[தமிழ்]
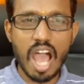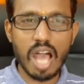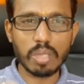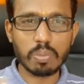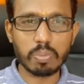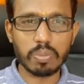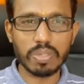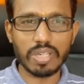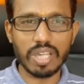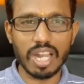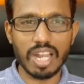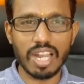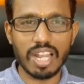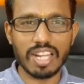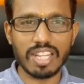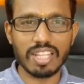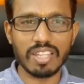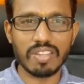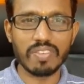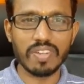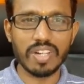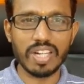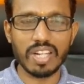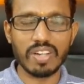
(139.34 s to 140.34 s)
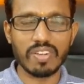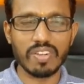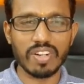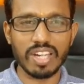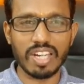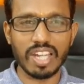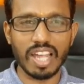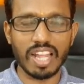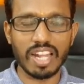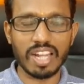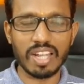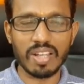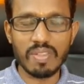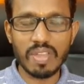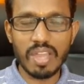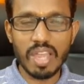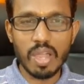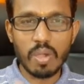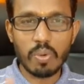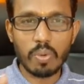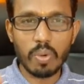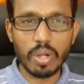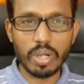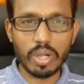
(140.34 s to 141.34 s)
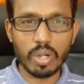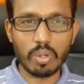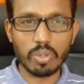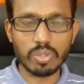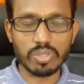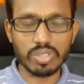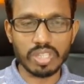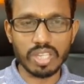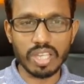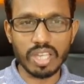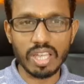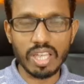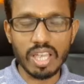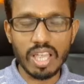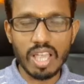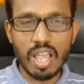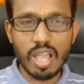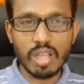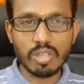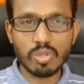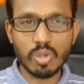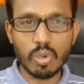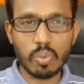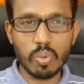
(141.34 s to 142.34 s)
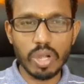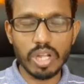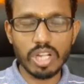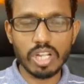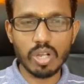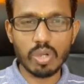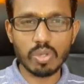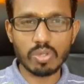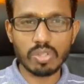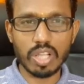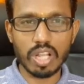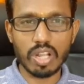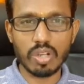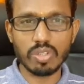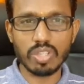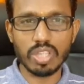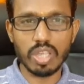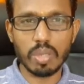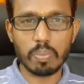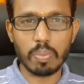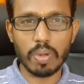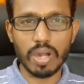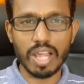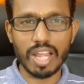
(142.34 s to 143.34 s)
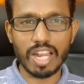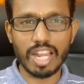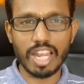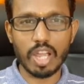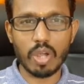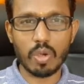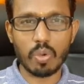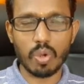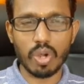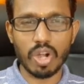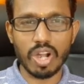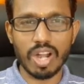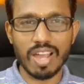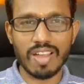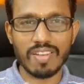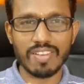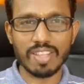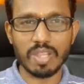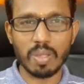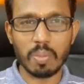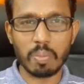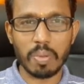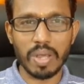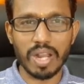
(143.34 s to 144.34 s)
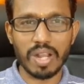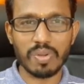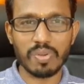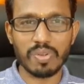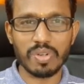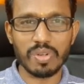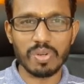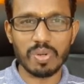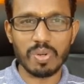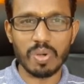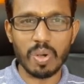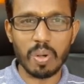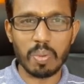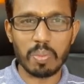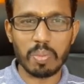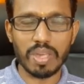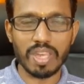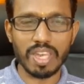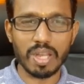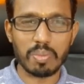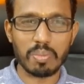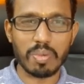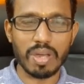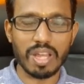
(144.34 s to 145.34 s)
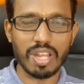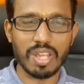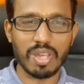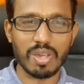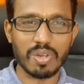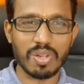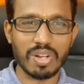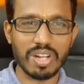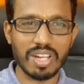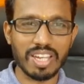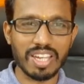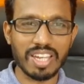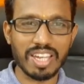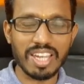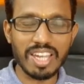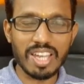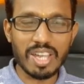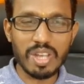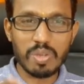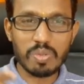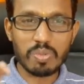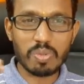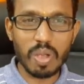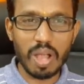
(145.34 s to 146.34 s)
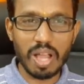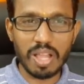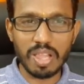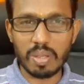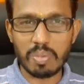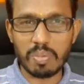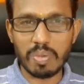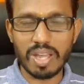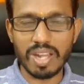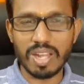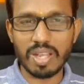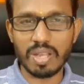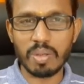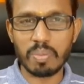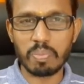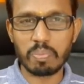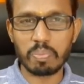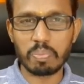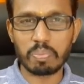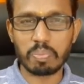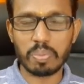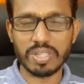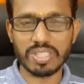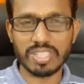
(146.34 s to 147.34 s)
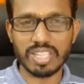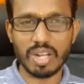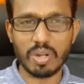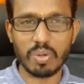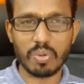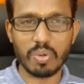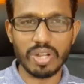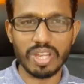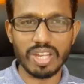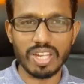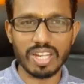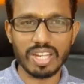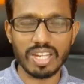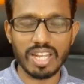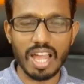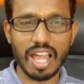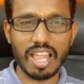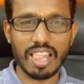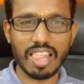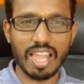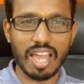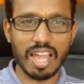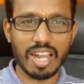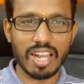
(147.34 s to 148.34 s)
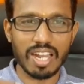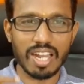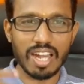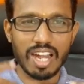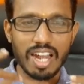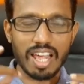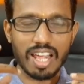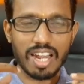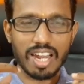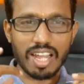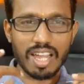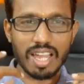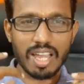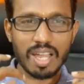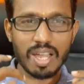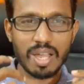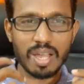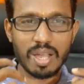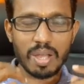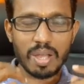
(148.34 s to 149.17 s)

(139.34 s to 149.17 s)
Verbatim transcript: ஹாஸ்பிட்டல்லேருந்து வீட்டுக்கு வந்துட்டார் ஒயிட் ஹவுஸ்க்கு ஸோ ஒயிட் ஹவுஸில் வந்து இப்போ நிறையா கொரோனா வந்து பரவும் அப்படிங்கிற மாதிரியும் இருக்குது ஸோ அந்த மாதிரி பிரச்சனை ஓடிக்கிட்டு இருக்குது அந்த ஆள் என்னடானா